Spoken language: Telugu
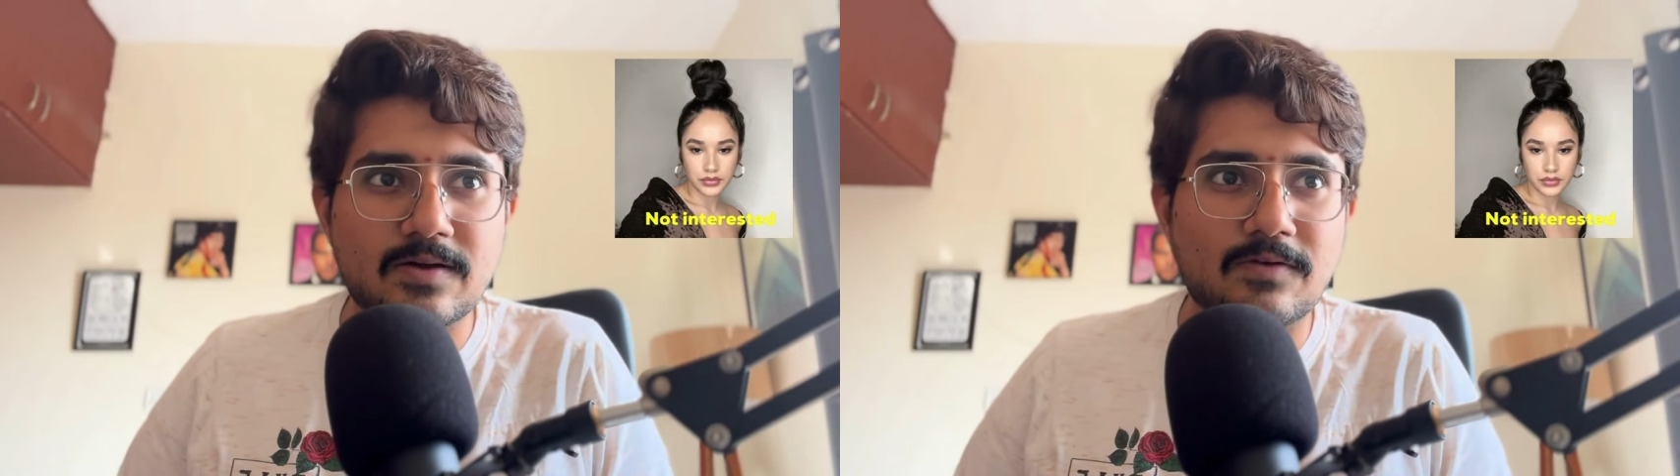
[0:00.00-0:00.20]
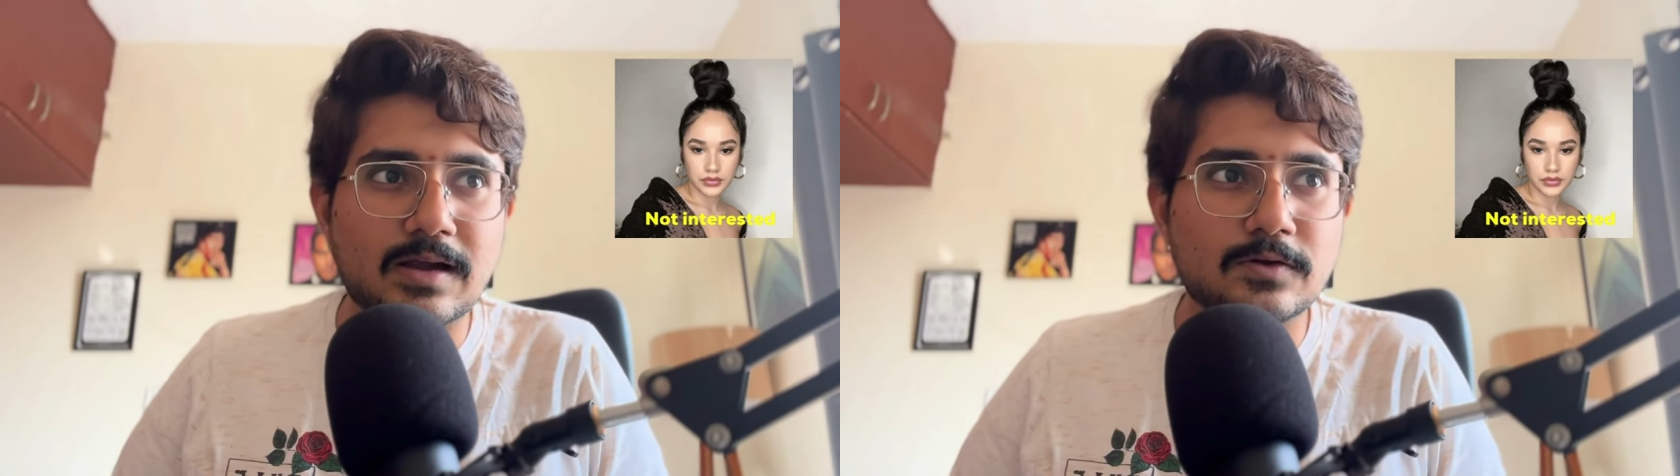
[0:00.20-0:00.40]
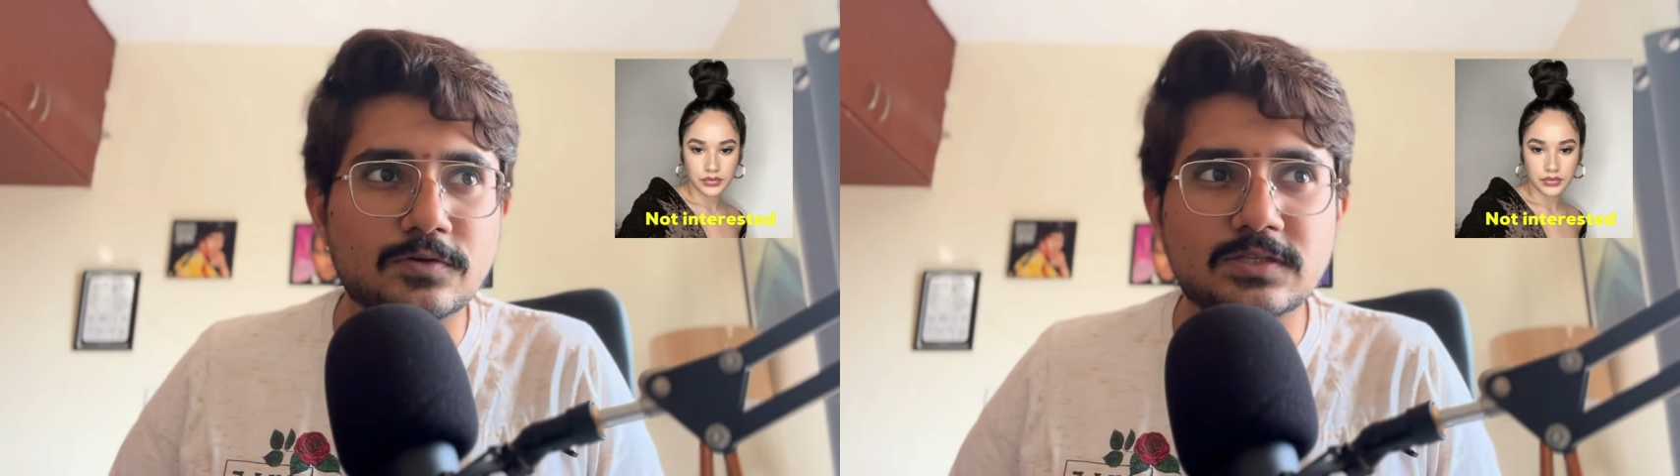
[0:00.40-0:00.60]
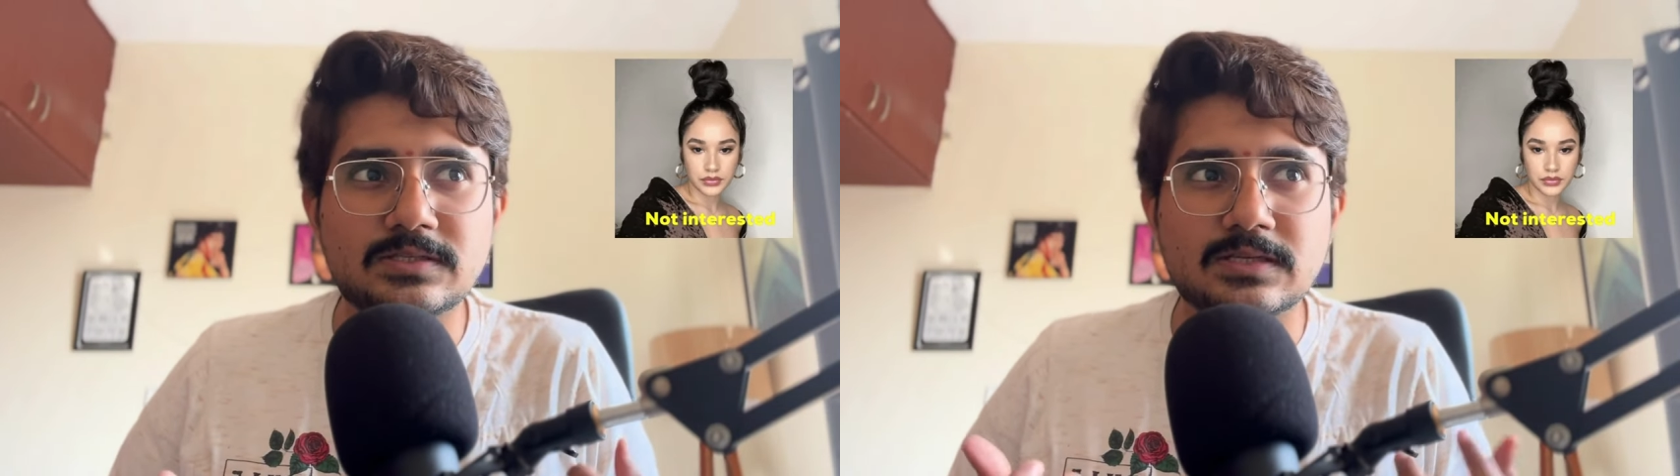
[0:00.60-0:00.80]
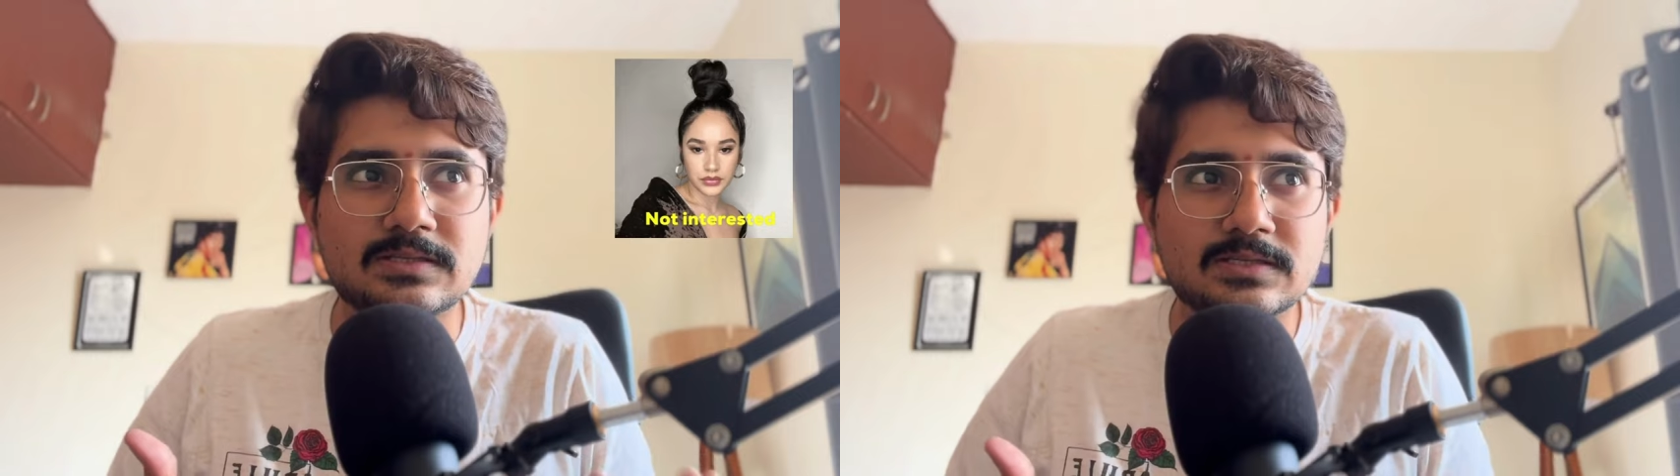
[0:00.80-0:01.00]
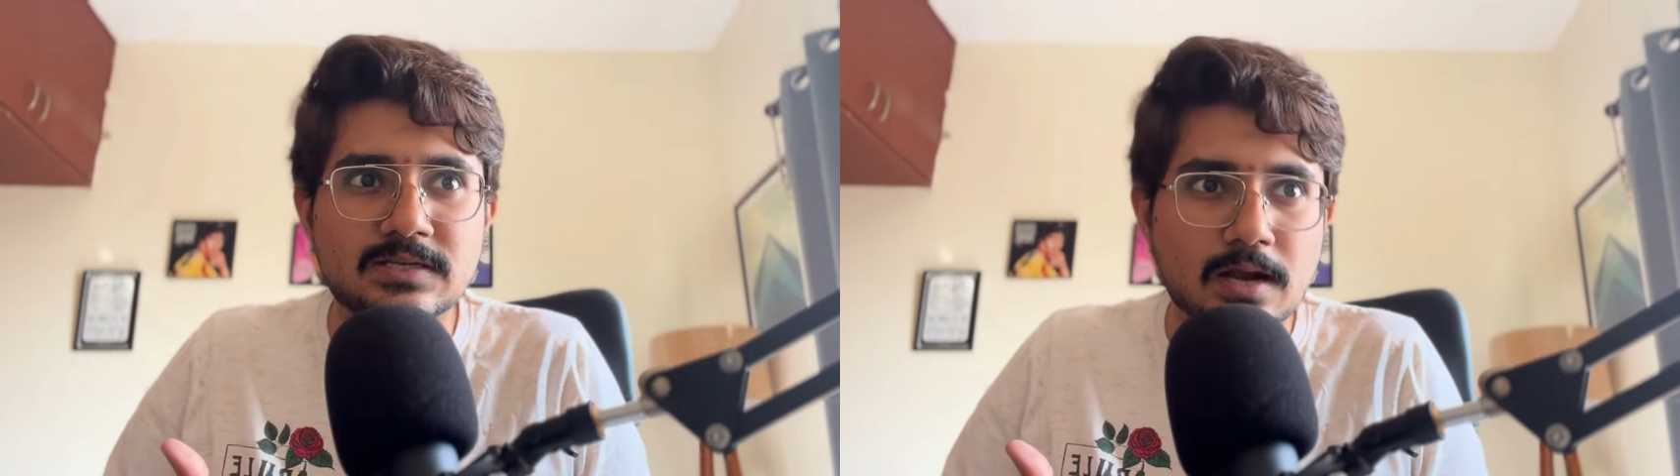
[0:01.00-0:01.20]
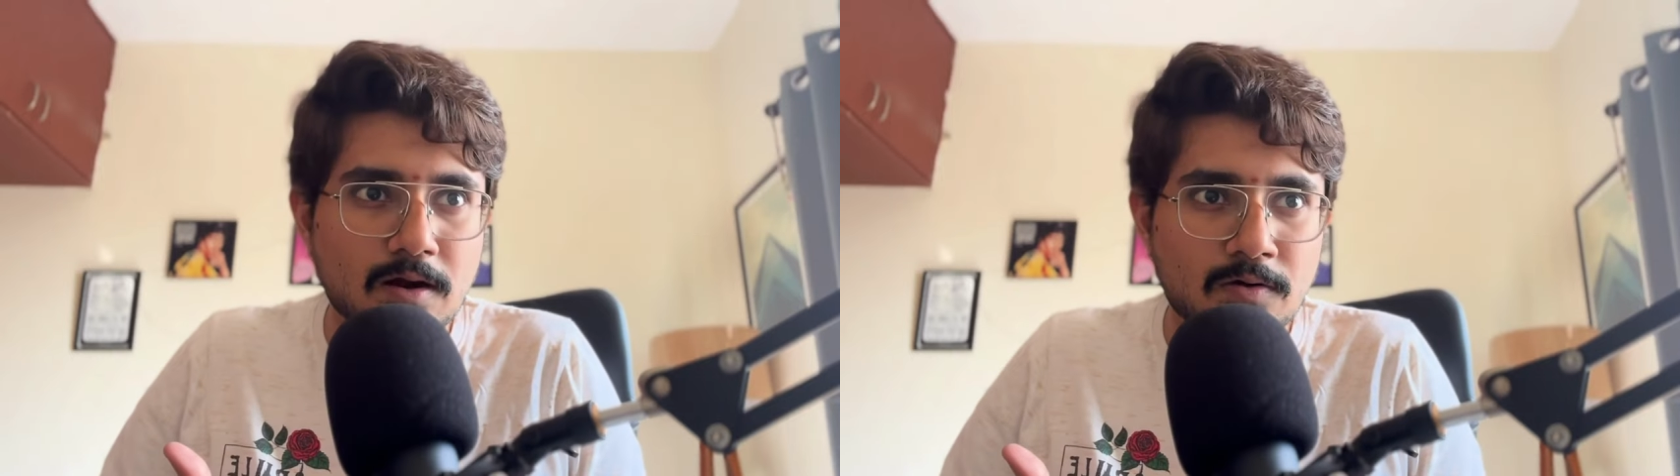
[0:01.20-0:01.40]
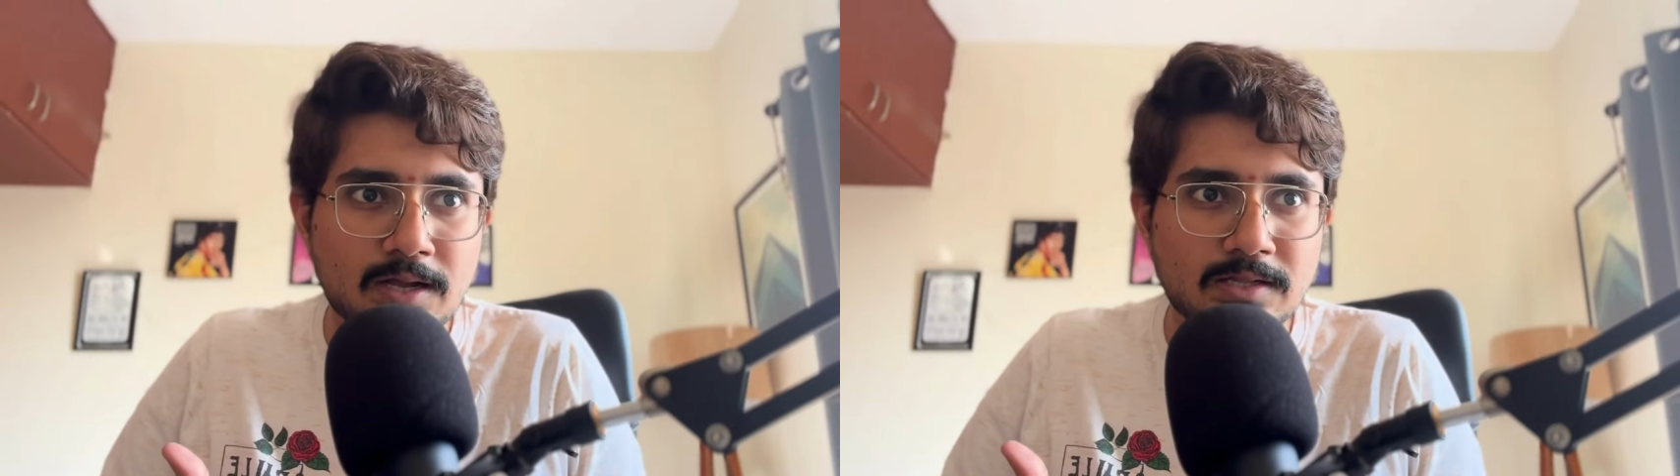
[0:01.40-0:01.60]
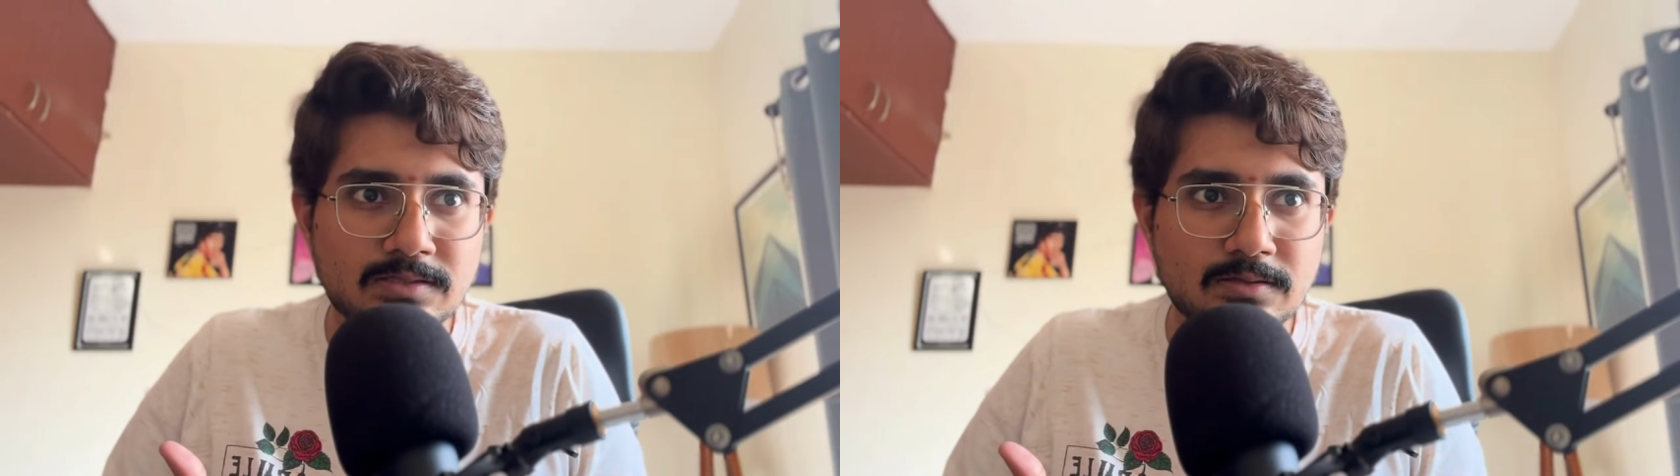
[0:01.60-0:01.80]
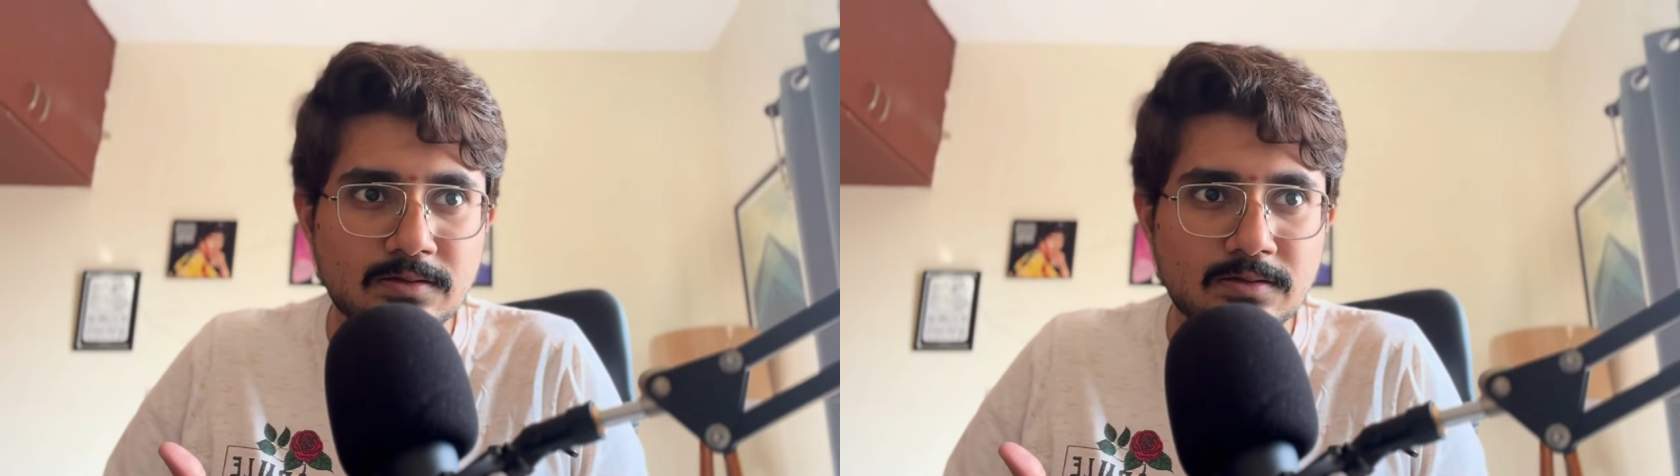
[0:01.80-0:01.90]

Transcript: వాళ్ళకి కొంచెం సెన్సేషనల్గా ఉండాలి